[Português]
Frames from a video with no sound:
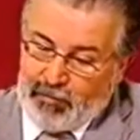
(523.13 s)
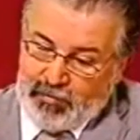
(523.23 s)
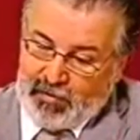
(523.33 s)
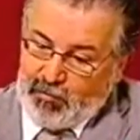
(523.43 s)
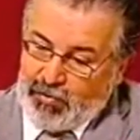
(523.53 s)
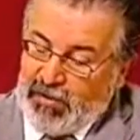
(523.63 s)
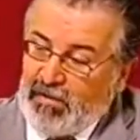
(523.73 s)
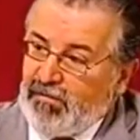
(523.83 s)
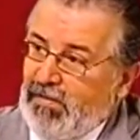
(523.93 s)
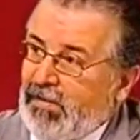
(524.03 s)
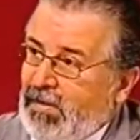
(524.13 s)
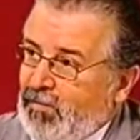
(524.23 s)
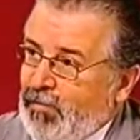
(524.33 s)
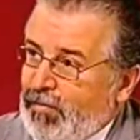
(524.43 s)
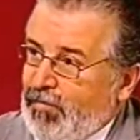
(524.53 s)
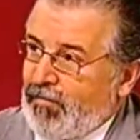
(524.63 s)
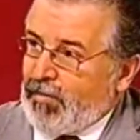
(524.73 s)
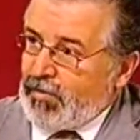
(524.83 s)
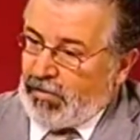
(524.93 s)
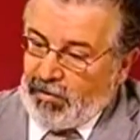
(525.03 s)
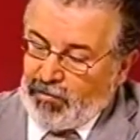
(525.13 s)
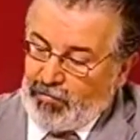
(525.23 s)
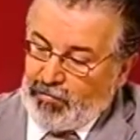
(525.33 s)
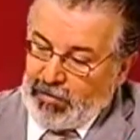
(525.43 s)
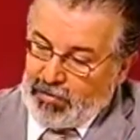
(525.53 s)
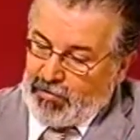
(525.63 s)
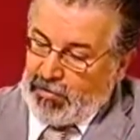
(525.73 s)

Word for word: para podermos evitar muitas vezes que isto,